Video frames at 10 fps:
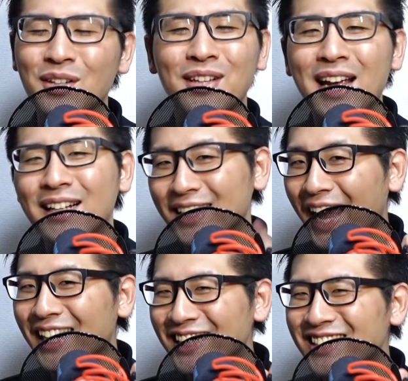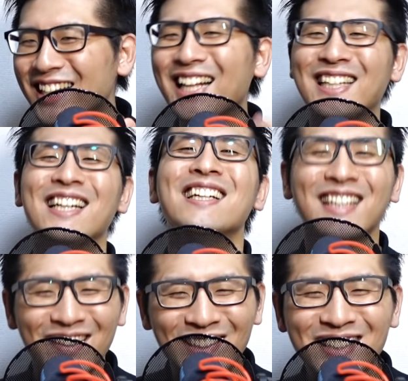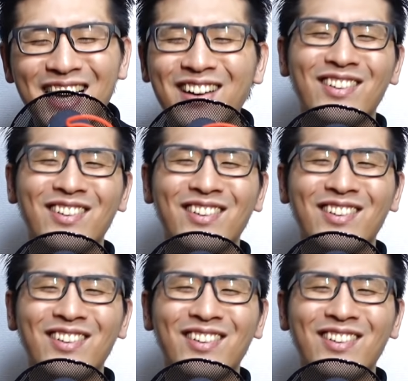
それのね、第1弾になります。